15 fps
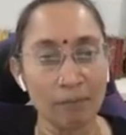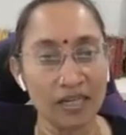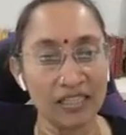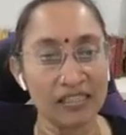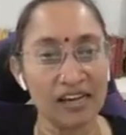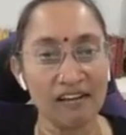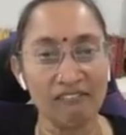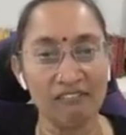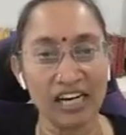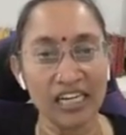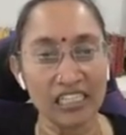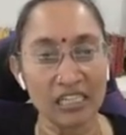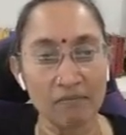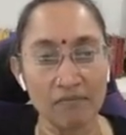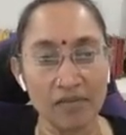பத
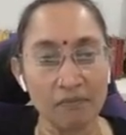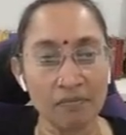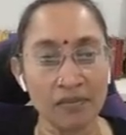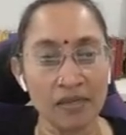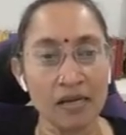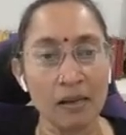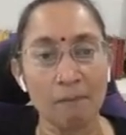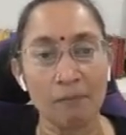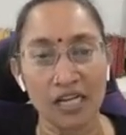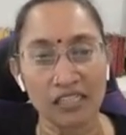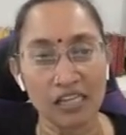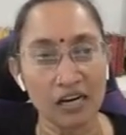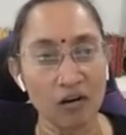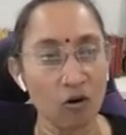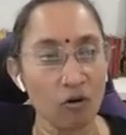வைஷமியம்
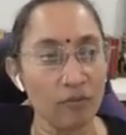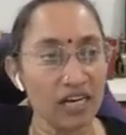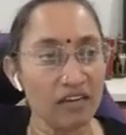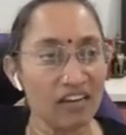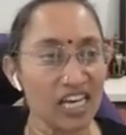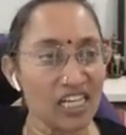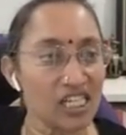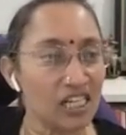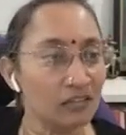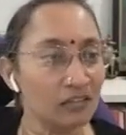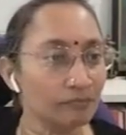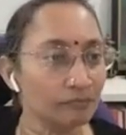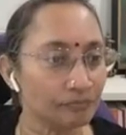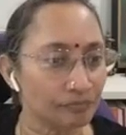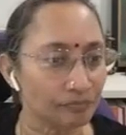பிரதிலோம நிவேசனம்